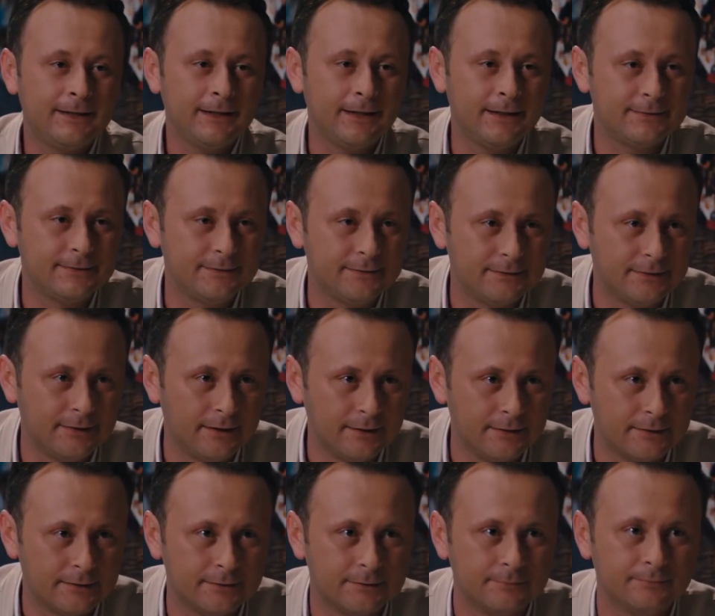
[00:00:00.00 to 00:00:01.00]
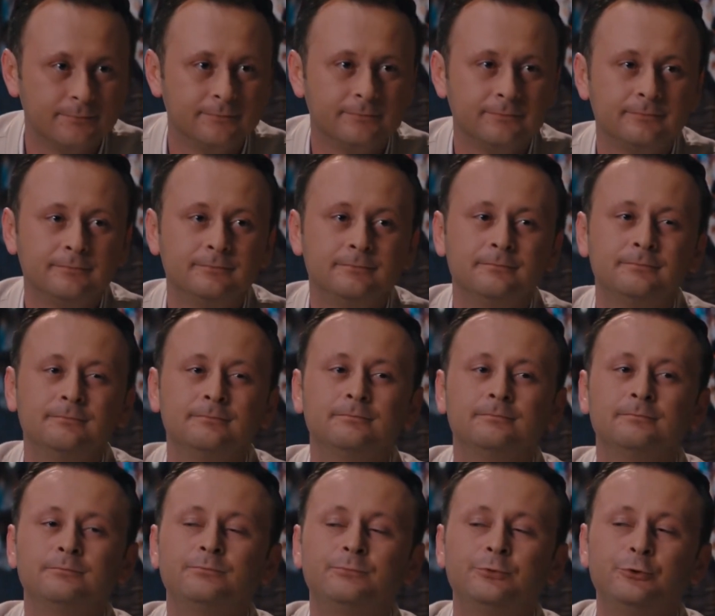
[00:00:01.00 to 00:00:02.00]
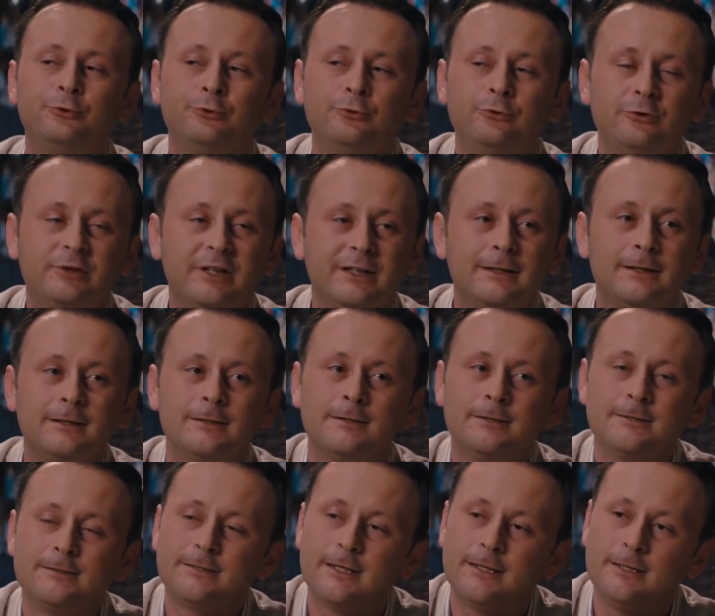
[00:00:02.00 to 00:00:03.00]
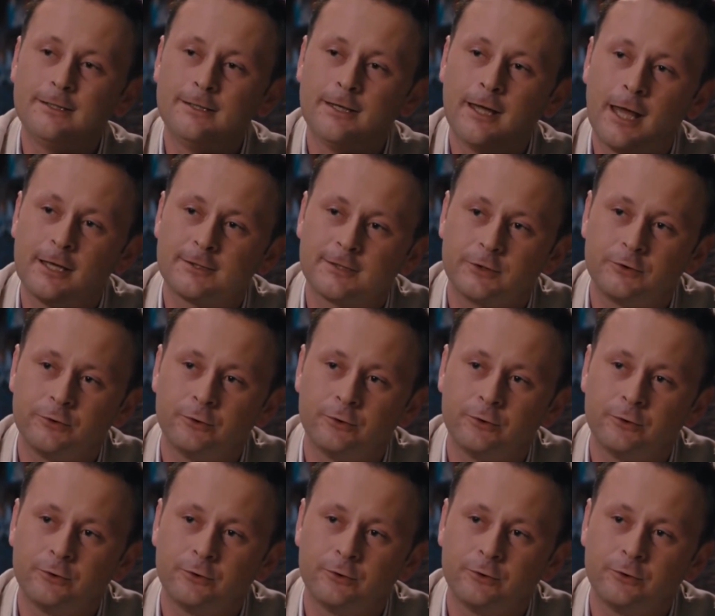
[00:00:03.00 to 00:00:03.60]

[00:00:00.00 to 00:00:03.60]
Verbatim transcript: HES işine girdim. Bütün ülkede seri HES